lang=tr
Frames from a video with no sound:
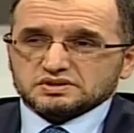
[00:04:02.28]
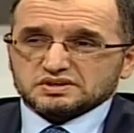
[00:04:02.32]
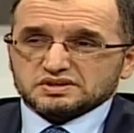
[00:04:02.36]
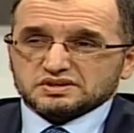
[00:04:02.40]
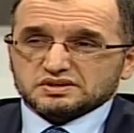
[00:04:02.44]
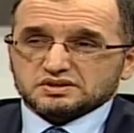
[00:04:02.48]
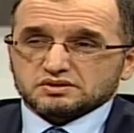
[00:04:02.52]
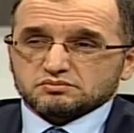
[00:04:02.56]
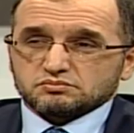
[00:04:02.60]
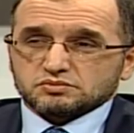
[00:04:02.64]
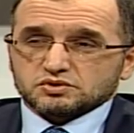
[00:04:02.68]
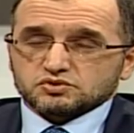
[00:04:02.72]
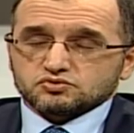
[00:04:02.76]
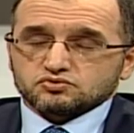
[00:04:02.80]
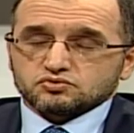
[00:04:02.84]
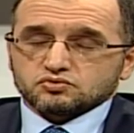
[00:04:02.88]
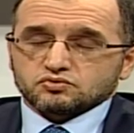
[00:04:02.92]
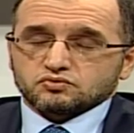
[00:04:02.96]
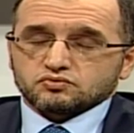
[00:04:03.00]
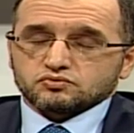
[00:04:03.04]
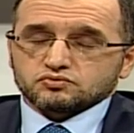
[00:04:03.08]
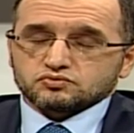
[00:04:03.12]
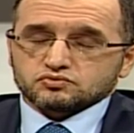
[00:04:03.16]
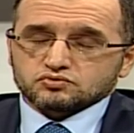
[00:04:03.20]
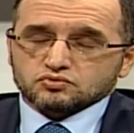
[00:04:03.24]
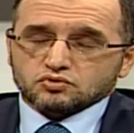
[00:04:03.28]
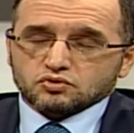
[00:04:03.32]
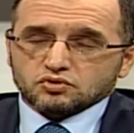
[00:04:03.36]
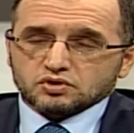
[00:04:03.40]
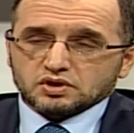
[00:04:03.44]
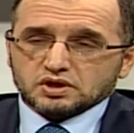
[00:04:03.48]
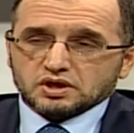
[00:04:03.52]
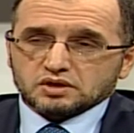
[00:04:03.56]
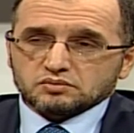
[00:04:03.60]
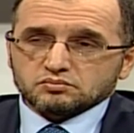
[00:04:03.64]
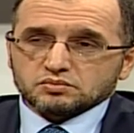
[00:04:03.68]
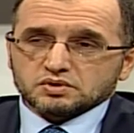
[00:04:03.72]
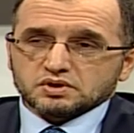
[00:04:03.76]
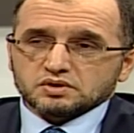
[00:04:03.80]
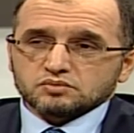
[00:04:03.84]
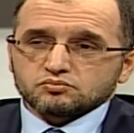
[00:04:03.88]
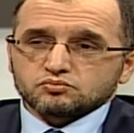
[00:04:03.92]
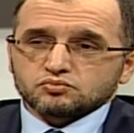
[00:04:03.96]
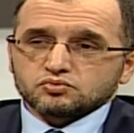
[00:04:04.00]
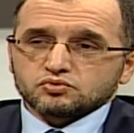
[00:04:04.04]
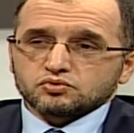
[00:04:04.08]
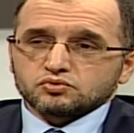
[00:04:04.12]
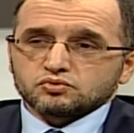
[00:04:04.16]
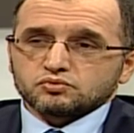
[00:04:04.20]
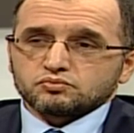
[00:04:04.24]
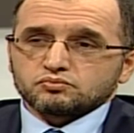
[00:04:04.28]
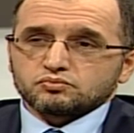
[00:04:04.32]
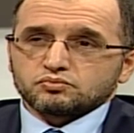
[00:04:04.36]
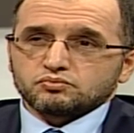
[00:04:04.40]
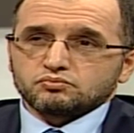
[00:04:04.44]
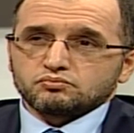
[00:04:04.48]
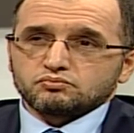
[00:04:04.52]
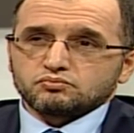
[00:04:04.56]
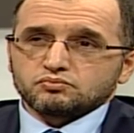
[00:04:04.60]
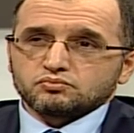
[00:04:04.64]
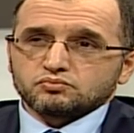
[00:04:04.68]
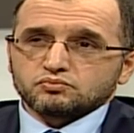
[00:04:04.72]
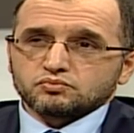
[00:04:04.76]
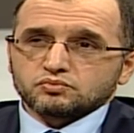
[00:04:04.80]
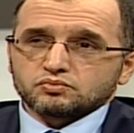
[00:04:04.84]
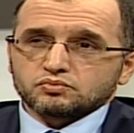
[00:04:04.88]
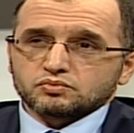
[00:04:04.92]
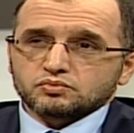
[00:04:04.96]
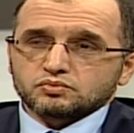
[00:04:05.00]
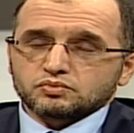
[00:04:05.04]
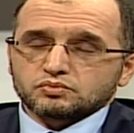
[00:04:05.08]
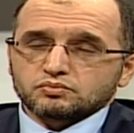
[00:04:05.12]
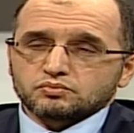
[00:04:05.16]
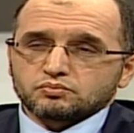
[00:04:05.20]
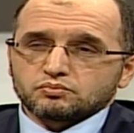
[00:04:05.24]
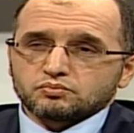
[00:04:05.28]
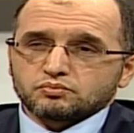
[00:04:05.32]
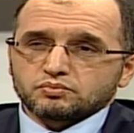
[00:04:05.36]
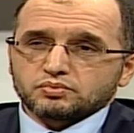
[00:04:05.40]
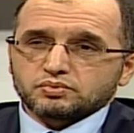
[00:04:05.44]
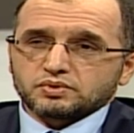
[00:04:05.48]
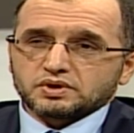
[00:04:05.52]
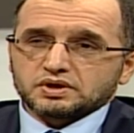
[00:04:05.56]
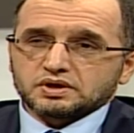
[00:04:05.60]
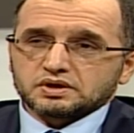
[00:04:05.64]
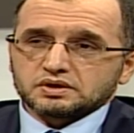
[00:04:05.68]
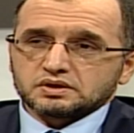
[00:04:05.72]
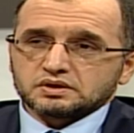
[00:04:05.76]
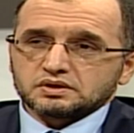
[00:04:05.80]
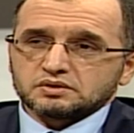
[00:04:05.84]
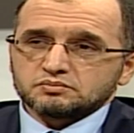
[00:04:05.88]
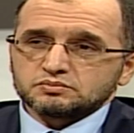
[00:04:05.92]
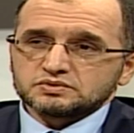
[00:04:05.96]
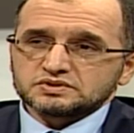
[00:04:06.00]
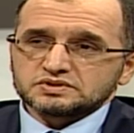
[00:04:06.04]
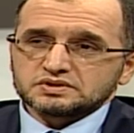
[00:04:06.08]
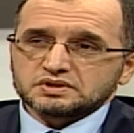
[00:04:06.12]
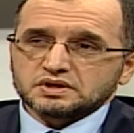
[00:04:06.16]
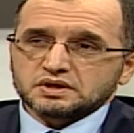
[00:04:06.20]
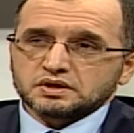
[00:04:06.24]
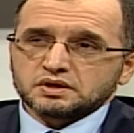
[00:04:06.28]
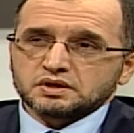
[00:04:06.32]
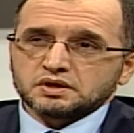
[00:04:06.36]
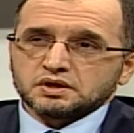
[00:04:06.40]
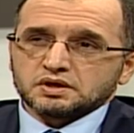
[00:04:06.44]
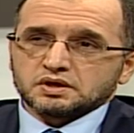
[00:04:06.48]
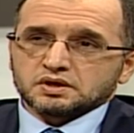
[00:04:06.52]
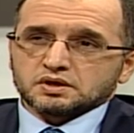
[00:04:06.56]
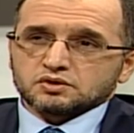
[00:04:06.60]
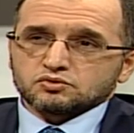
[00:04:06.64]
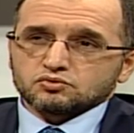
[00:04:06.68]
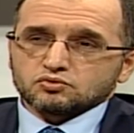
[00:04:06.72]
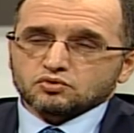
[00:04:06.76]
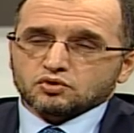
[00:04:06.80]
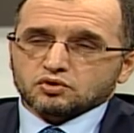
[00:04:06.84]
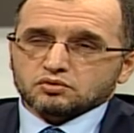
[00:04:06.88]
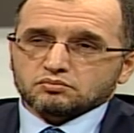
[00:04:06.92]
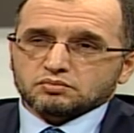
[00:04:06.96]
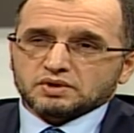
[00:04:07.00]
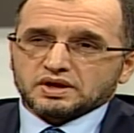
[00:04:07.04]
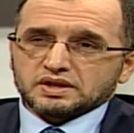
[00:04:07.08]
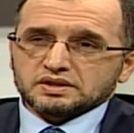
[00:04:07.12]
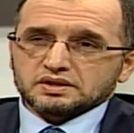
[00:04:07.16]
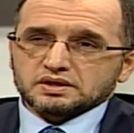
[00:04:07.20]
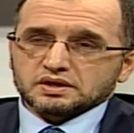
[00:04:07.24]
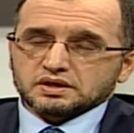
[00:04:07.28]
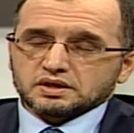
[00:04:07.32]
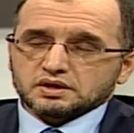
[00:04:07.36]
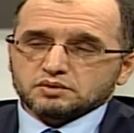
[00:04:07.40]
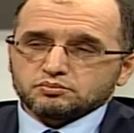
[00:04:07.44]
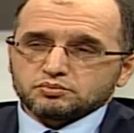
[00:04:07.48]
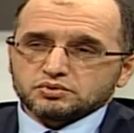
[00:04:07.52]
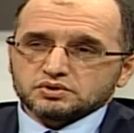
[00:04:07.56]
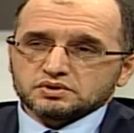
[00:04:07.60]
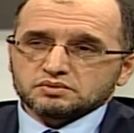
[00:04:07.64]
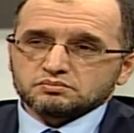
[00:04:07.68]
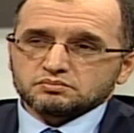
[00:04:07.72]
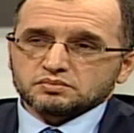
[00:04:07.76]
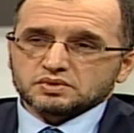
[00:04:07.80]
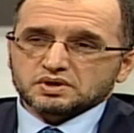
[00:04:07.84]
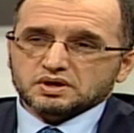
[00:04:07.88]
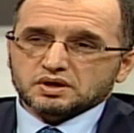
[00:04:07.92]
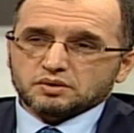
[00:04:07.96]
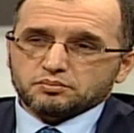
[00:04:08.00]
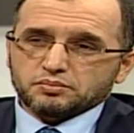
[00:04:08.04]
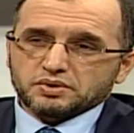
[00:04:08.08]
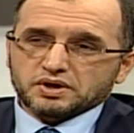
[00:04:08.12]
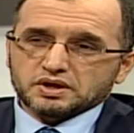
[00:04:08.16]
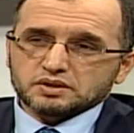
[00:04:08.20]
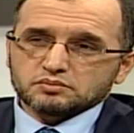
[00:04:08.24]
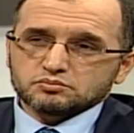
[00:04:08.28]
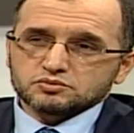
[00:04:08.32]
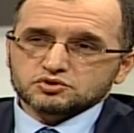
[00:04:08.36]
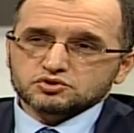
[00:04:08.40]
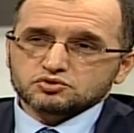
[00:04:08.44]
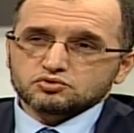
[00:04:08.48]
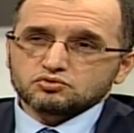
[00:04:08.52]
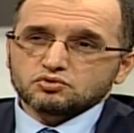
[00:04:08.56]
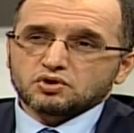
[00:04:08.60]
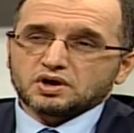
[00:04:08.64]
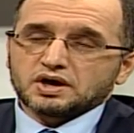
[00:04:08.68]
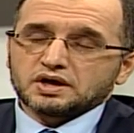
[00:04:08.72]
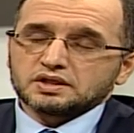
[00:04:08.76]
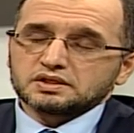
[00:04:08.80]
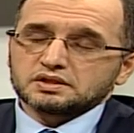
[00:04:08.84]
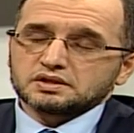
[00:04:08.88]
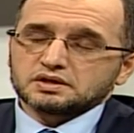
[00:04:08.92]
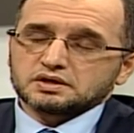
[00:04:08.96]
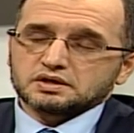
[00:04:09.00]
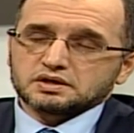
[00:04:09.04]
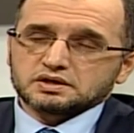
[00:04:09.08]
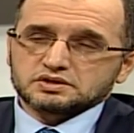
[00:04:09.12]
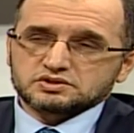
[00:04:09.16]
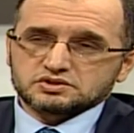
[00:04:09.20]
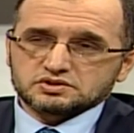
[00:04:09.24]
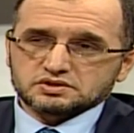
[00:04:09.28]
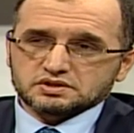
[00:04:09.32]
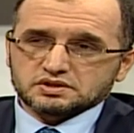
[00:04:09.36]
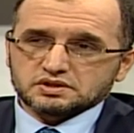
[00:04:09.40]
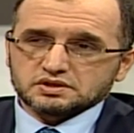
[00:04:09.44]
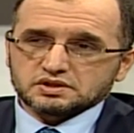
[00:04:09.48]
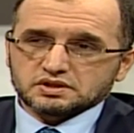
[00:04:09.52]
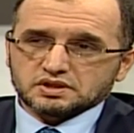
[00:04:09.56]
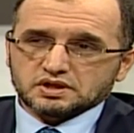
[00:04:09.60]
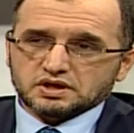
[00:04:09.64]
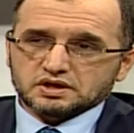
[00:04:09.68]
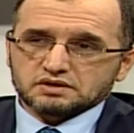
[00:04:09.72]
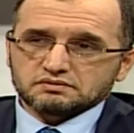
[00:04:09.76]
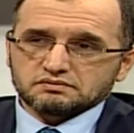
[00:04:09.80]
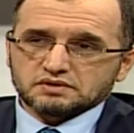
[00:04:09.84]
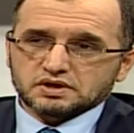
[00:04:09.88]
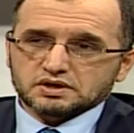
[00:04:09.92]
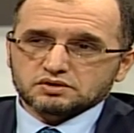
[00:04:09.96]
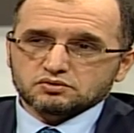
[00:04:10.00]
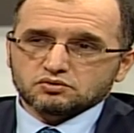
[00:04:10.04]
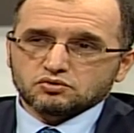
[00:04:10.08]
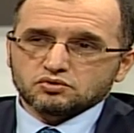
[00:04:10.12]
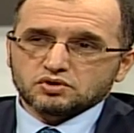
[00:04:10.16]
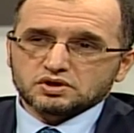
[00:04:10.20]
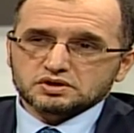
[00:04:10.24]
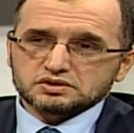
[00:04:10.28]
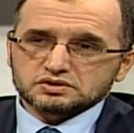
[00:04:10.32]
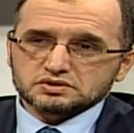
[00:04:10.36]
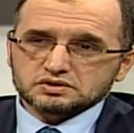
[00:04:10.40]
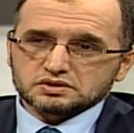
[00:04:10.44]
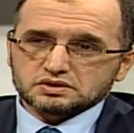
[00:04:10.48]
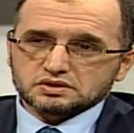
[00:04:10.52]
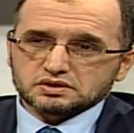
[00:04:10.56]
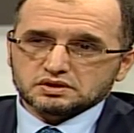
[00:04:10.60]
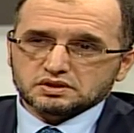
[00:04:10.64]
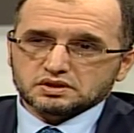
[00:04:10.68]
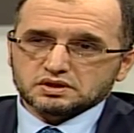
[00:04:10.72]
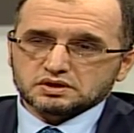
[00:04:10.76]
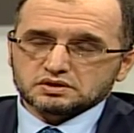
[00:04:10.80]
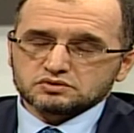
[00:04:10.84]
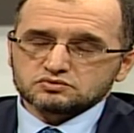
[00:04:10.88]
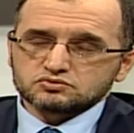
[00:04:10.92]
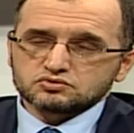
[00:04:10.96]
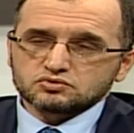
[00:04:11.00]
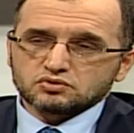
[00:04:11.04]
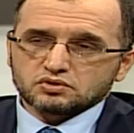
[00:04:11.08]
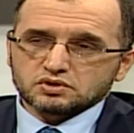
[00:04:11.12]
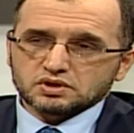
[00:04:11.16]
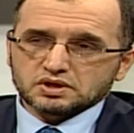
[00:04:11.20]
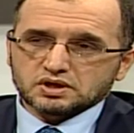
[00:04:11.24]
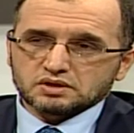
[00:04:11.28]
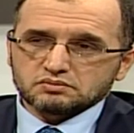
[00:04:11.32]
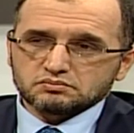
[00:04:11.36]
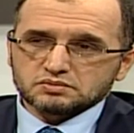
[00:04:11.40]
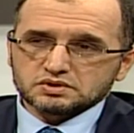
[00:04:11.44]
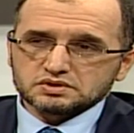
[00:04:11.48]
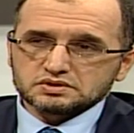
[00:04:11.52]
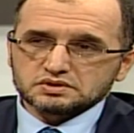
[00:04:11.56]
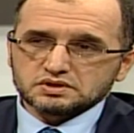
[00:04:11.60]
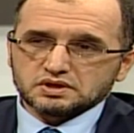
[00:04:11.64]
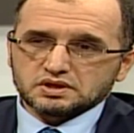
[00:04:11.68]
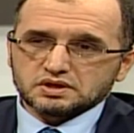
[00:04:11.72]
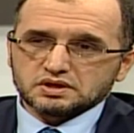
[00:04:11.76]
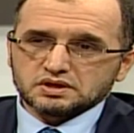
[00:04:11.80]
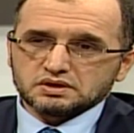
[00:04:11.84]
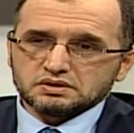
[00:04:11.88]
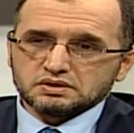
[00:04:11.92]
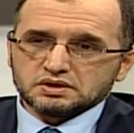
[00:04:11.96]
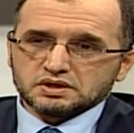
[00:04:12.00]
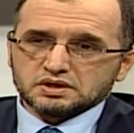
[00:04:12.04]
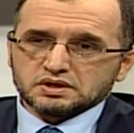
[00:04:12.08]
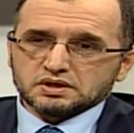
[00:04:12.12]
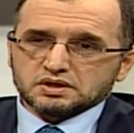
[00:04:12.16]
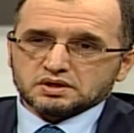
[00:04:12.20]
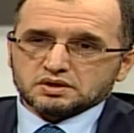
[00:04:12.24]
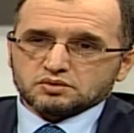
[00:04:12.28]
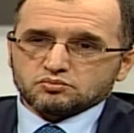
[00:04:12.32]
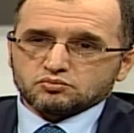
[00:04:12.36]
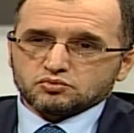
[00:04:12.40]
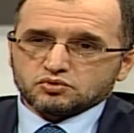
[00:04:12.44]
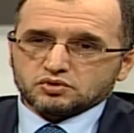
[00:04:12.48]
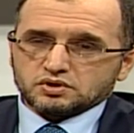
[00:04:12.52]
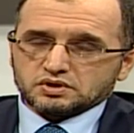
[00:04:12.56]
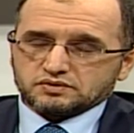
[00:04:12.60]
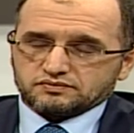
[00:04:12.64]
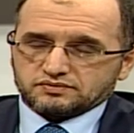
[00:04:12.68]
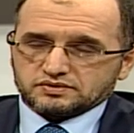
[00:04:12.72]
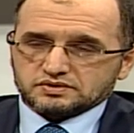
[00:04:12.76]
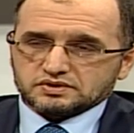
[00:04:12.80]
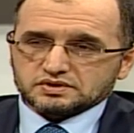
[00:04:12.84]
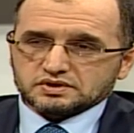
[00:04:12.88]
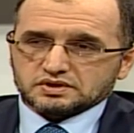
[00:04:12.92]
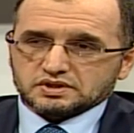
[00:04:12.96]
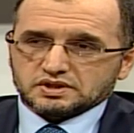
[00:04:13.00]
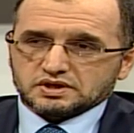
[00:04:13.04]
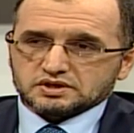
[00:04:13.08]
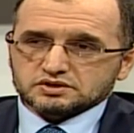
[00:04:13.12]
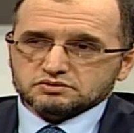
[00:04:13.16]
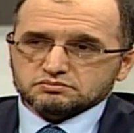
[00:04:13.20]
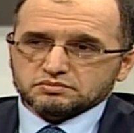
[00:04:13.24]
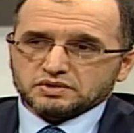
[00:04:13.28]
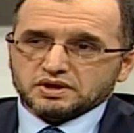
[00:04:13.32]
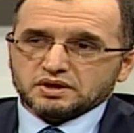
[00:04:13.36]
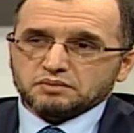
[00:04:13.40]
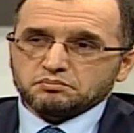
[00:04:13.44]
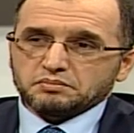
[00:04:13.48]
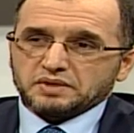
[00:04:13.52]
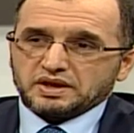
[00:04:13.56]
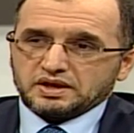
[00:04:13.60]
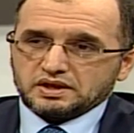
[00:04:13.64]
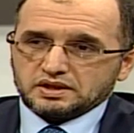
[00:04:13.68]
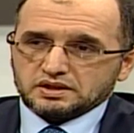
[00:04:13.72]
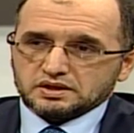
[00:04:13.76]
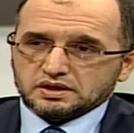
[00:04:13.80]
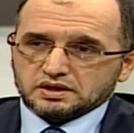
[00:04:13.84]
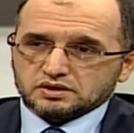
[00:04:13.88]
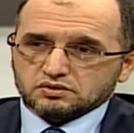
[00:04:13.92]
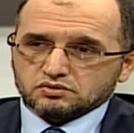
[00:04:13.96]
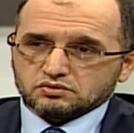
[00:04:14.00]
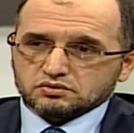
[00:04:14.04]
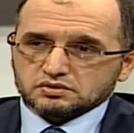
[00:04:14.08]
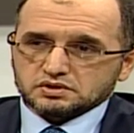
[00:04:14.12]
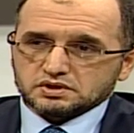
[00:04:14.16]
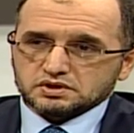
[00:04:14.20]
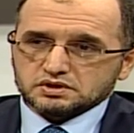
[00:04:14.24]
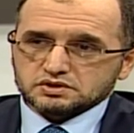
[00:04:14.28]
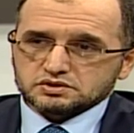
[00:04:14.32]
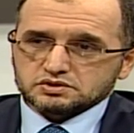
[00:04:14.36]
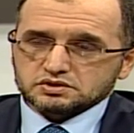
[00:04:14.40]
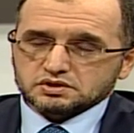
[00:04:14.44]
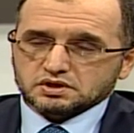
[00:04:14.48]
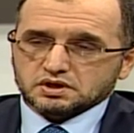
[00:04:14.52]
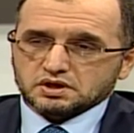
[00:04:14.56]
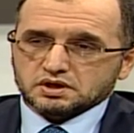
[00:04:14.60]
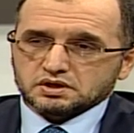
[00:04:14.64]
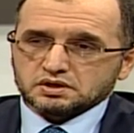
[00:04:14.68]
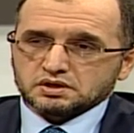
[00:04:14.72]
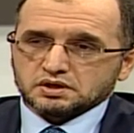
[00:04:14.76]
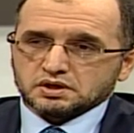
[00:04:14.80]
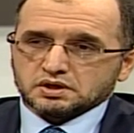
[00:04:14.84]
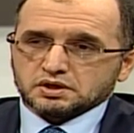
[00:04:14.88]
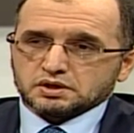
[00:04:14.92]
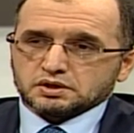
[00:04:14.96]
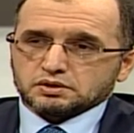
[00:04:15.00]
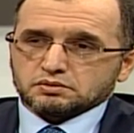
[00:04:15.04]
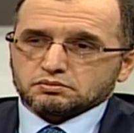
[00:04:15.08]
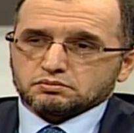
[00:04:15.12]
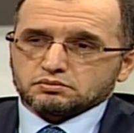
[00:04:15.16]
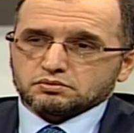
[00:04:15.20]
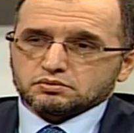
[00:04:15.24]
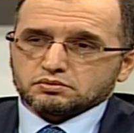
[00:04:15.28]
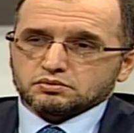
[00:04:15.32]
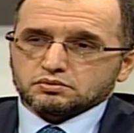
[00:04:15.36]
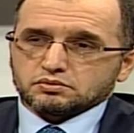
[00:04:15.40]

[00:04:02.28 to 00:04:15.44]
ıkınma, çok zorlanma bu karınımızda normalde kapan, kapanmış doğal açıklıklar var. O açıklıkların zorlanmasıyla böyle fıtıklaşmaya meyiller ortaya çıkar. Ee,